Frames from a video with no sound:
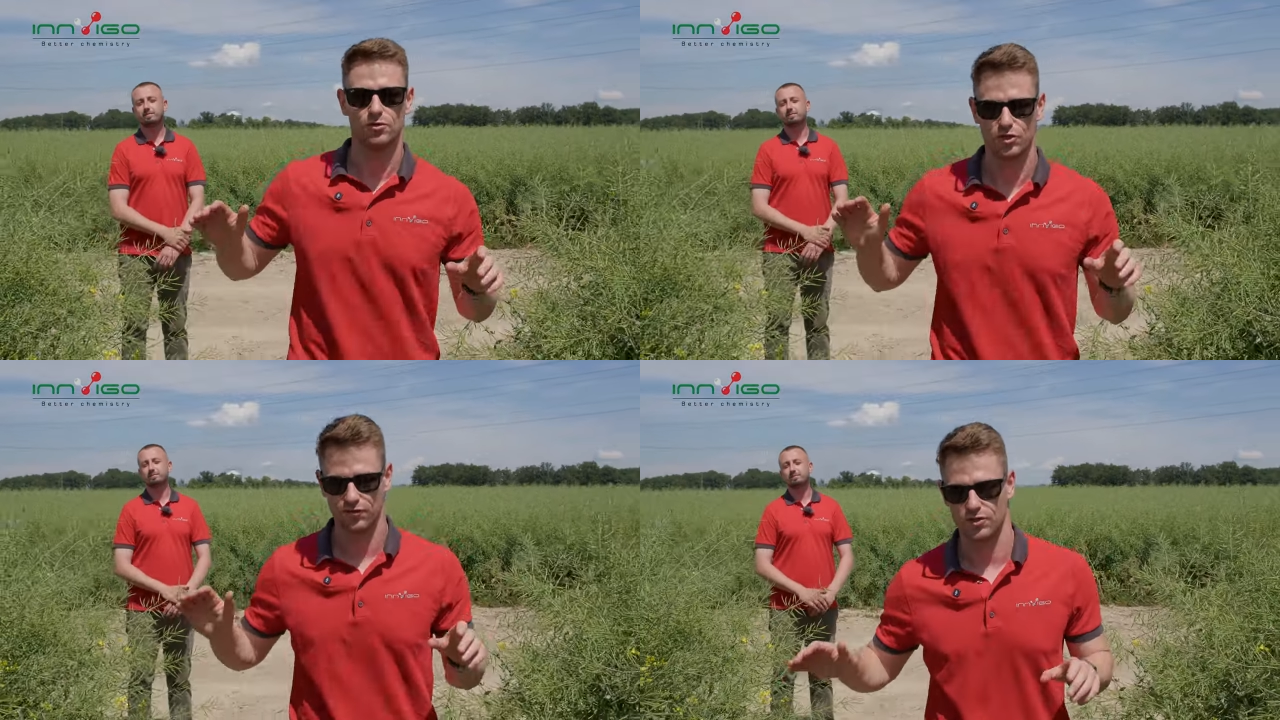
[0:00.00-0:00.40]

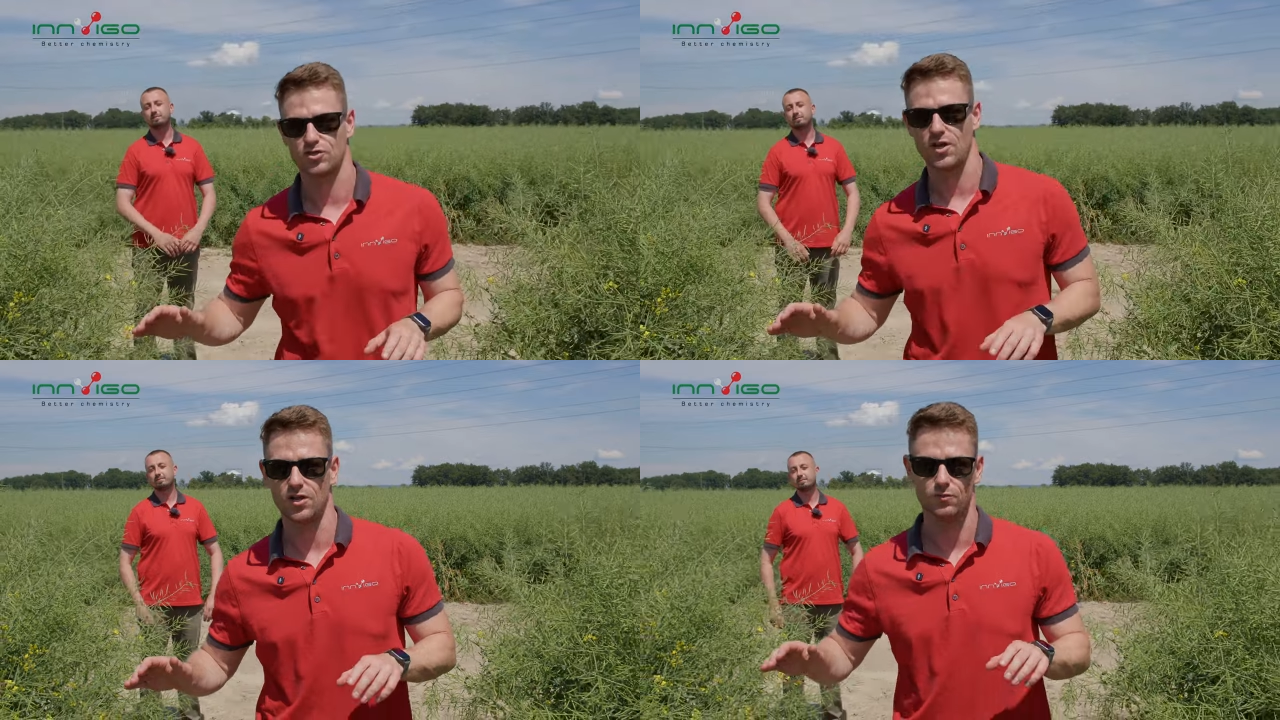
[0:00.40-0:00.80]

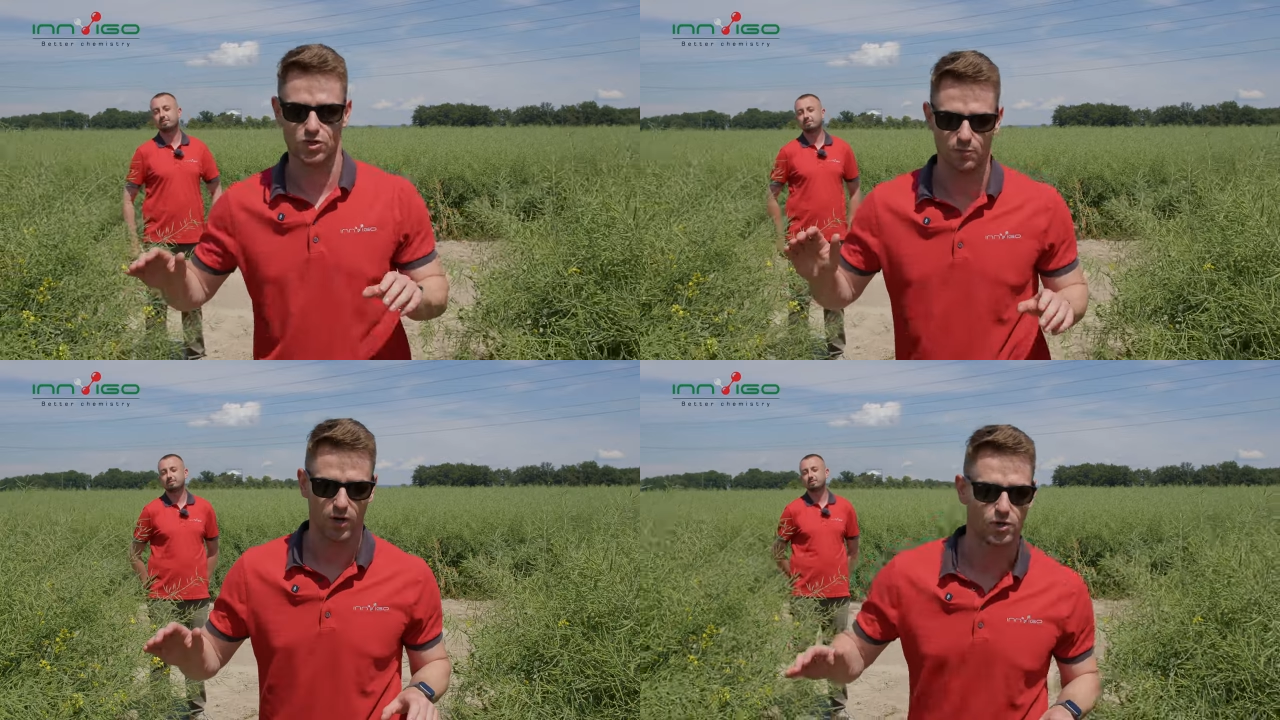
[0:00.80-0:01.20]
doświadczalną
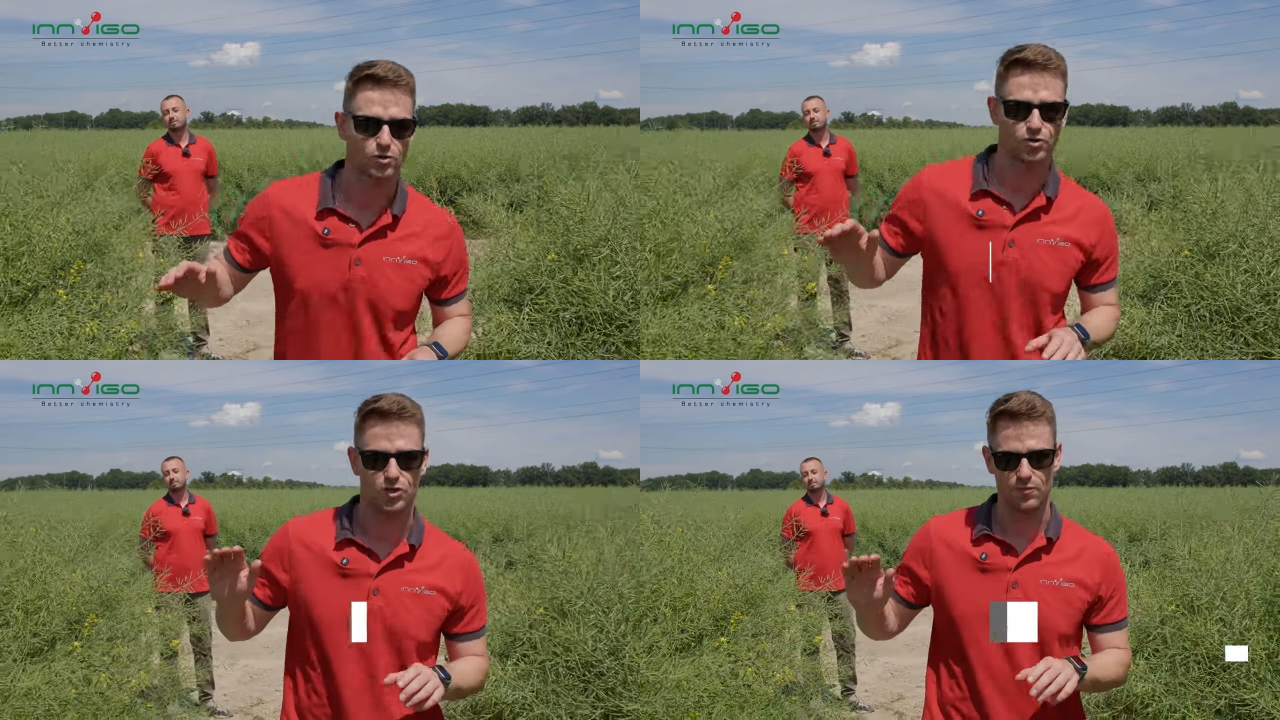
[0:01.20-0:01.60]

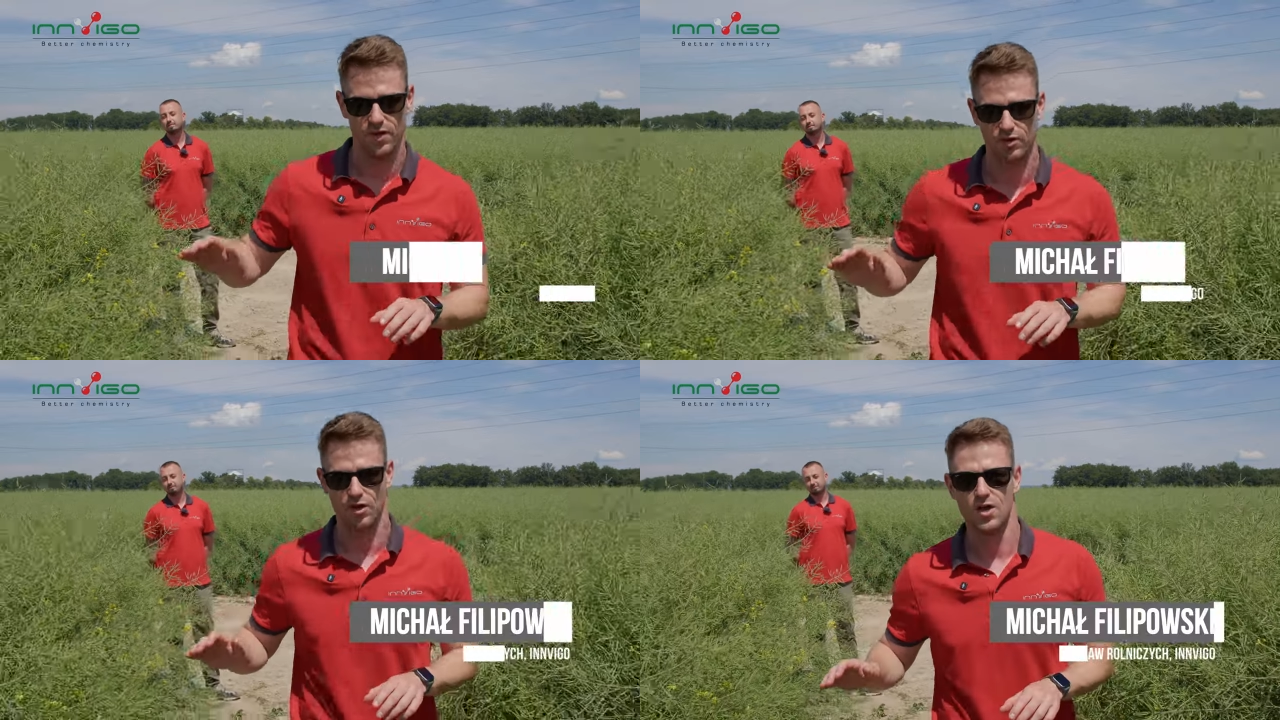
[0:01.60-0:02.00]
rzepaku
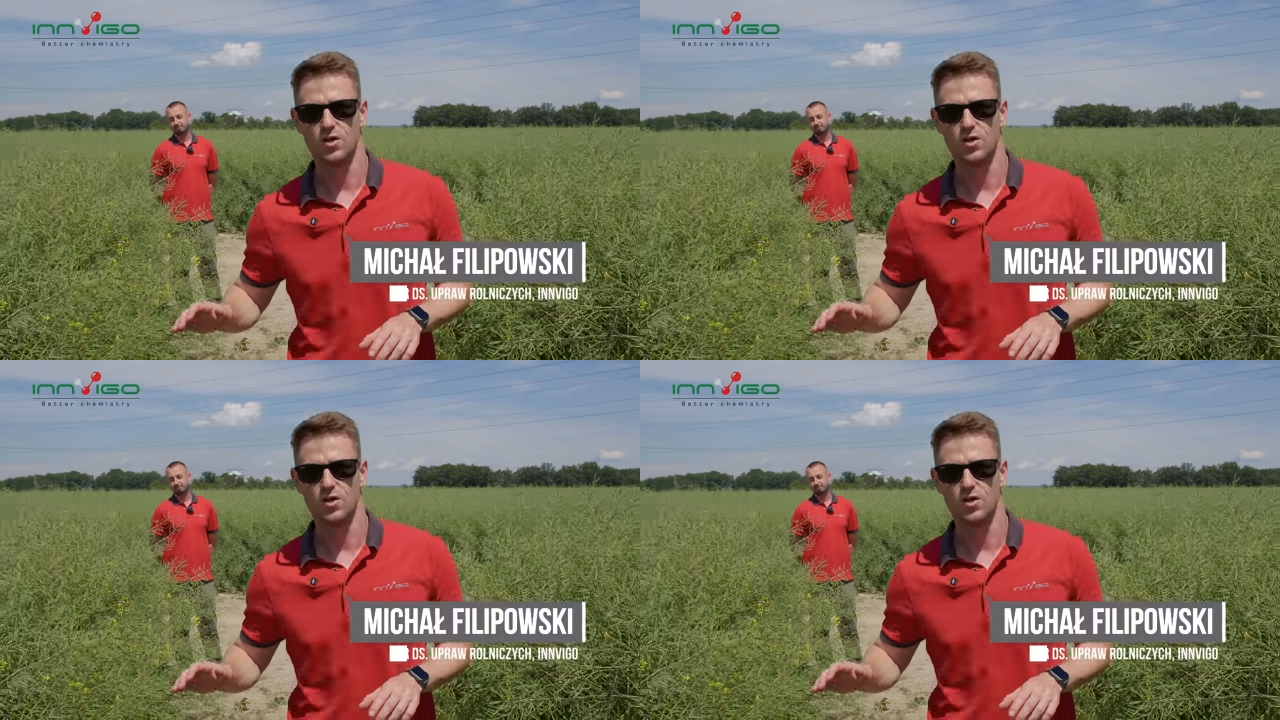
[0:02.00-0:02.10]
zimego.